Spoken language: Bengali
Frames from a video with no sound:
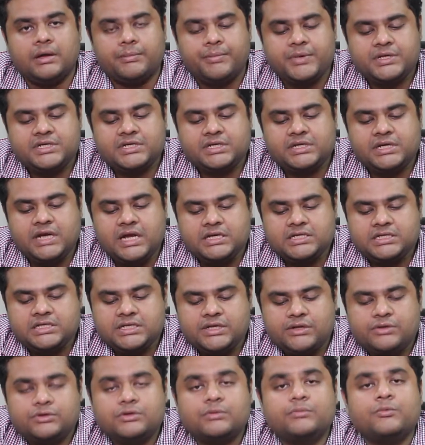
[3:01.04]
পেশেন্টরা আসে
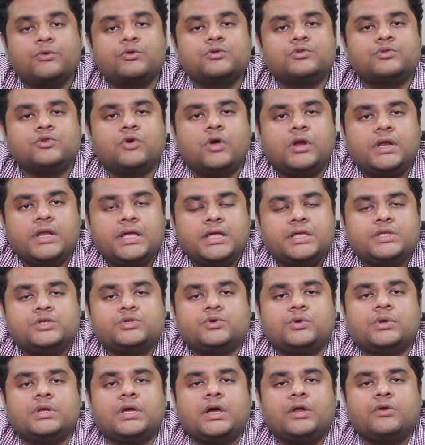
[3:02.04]
সাধারণত মুখ জলে
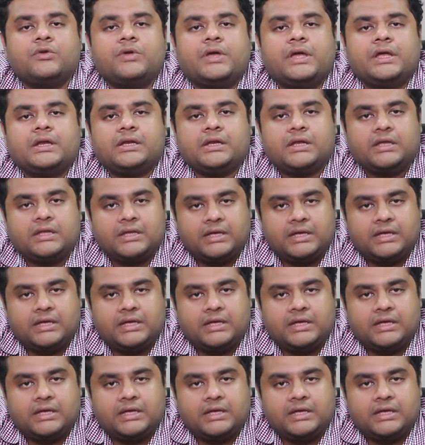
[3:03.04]
চুলকানো এগুলো